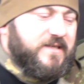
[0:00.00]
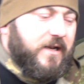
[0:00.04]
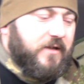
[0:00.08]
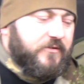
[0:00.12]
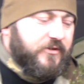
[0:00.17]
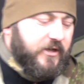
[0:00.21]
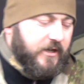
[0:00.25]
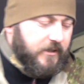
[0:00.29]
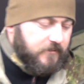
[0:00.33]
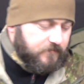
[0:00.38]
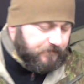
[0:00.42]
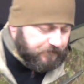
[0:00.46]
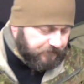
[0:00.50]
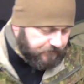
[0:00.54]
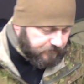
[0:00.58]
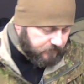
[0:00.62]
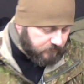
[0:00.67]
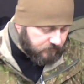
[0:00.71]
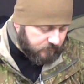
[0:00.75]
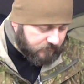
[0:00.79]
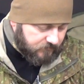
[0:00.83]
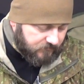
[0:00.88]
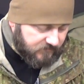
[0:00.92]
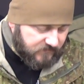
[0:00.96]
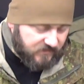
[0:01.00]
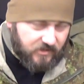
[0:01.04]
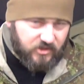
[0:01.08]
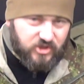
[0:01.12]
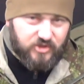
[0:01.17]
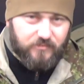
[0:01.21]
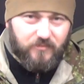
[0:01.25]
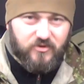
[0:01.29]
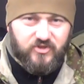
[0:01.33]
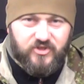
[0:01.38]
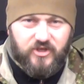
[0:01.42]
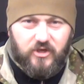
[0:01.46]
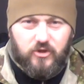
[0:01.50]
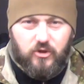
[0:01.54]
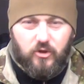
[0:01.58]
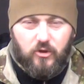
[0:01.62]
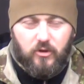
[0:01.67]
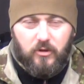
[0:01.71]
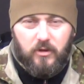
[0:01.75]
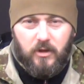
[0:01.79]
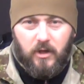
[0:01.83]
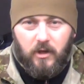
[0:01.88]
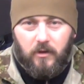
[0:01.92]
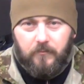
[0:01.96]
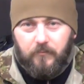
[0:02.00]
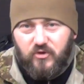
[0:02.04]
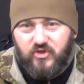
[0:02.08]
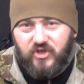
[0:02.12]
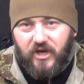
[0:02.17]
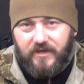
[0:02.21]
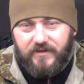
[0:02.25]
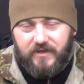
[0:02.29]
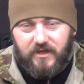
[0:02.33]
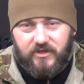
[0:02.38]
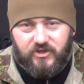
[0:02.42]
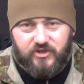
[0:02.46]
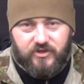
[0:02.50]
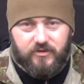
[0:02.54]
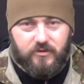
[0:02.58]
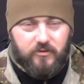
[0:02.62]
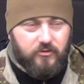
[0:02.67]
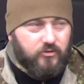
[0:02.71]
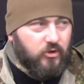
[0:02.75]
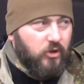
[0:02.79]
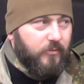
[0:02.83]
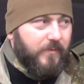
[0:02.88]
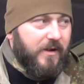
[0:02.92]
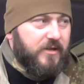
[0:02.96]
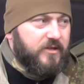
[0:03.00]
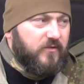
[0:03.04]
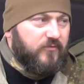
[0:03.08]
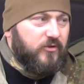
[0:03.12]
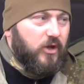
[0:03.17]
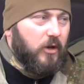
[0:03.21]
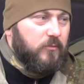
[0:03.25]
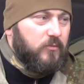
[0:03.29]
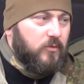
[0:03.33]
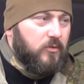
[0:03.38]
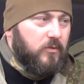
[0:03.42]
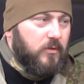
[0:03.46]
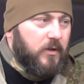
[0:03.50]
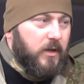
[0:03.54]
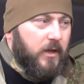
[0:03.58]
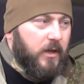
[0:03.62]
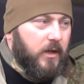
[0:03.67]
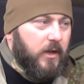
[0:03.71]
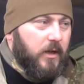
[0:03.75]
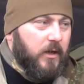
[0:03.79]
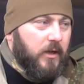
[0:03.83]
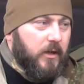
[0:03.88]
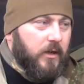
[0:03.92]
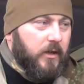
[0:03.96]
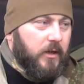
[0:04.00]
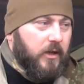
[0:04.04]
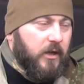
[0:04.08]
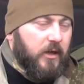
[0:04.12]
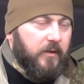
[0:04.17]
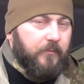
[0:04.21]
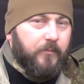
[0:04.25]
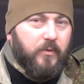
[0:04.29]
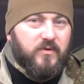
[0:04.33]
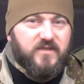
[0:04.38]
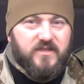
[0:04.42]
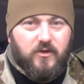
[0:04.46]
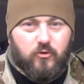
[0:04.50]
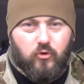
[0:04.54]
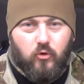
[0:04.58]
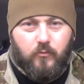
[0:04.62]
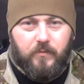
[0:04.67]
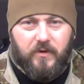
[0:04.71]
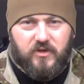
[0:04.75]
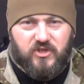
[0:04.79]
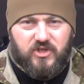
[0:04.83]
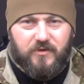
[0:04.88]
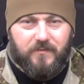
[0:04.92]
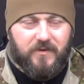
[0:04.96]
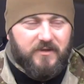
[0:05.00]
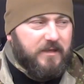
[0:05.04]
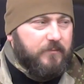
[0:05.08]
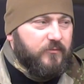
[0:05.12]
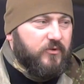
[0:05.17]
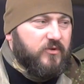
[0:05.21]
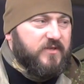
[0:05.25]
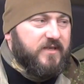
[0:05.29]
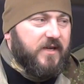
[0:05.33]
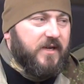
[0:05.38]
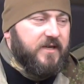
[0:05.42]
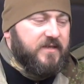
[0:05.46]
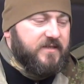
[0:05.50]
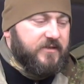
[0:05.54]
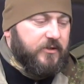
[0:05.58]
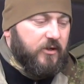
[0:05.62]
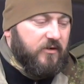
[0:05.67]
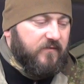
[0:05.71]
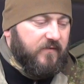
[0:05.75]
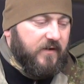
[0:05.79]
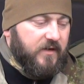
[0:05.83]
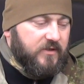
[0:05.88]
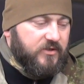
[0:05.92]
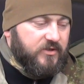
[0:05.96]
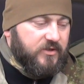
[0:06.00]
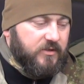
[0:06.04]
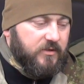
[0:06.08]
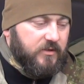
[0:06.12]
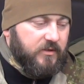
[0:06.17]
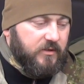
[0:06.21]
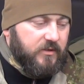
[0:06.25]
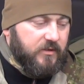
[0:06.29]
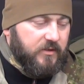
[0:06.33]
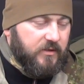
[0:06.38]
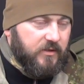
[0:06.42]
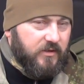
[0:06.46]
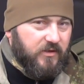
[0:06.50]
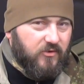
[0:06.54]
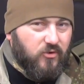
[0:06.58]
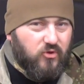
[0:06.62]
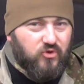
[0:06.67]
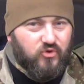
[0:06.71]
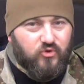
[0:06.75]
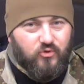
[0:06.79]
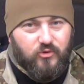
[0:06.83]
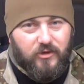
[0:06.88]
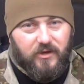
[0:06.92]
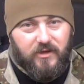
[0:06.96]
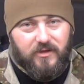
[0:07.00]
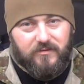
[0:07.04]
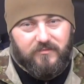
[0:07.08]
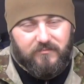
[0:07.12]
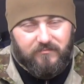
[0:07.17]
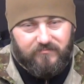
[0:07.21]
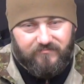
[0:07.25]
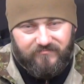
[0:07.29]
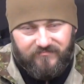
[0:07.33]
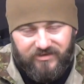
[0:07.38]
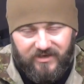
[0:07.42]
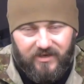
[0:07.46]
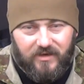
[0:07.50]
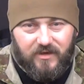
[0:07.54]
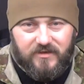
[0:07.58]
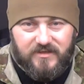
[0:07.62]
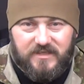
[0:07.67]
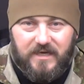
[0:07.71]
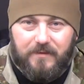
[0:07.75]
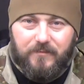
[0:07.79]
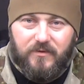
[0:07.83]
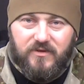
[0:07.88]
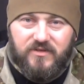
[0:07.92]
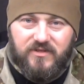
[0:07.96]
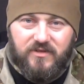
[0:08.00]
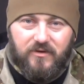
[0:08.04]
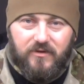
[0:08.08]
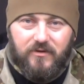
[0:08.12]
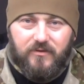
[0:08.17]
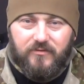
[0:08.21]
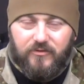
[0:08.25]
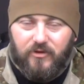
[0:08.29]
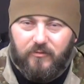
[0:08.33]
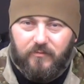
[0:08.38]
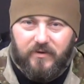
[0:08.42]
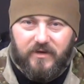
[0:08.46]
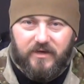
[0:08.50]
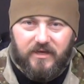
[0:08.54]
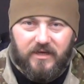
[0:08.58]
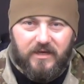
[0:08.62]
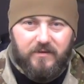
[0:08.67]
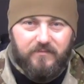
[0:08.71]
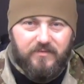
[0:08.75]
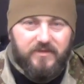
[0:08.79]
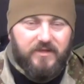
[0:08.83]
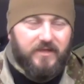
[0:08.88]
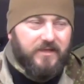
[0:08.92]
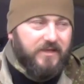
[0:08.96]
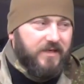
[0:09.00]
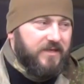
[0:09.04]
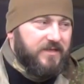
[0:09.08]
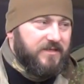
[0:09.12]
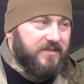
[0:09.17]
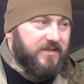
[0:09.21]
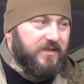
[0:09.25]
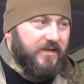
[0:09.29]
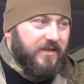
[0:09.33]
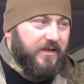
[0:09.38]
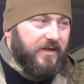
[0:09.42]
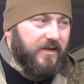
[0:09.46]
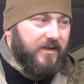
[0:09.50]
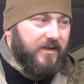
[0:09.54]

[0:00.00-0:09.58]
zaletę, że można go posiadać normalnie w domu. E, po zakupie trzeba tam to zarejestrować. E, kosztuje tyle samo co dobry karabinek ASG,